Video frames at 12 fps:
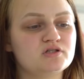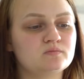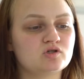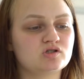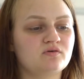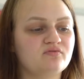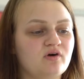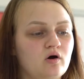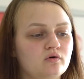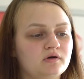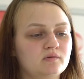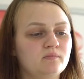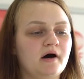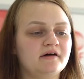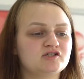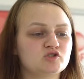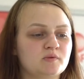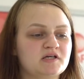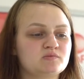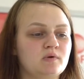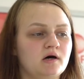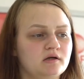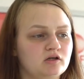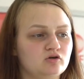man für Aufgaben hat und wie man sich
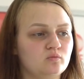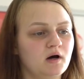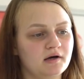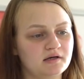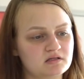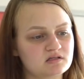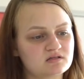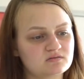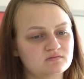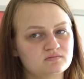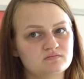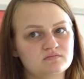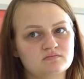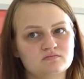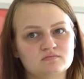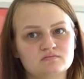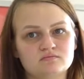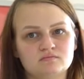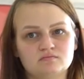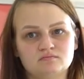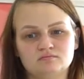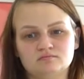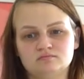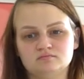in der Patenschaft verhält.
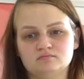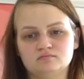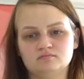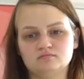Außerdem